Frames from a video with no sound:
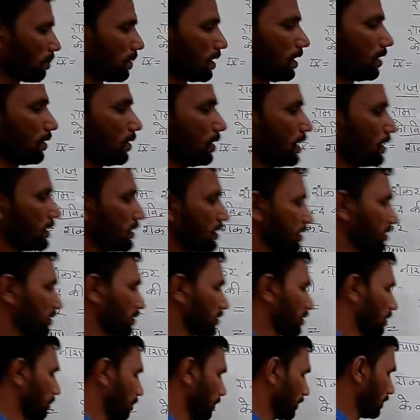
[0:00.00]
में इन्होंने
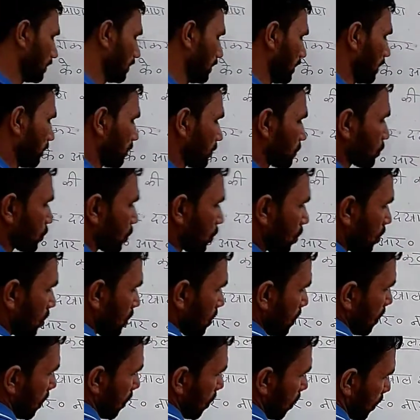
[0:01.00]
शपथ लिए बच्चों
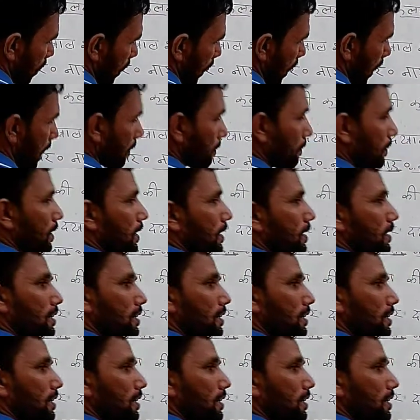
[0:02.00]
और अब